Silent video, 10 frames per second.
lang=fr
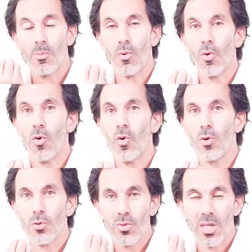la
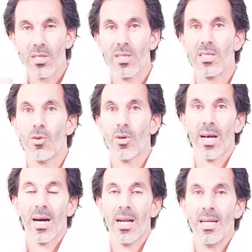peau, sous anesthésie
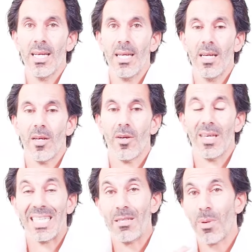locale,
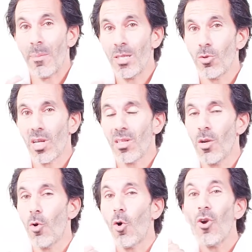et qui permettent de
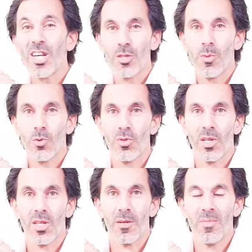traiter le relâchement
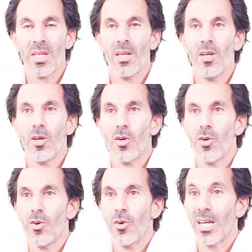cutané.
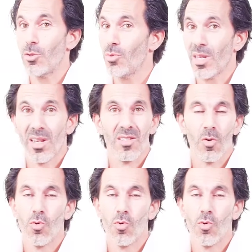résultat très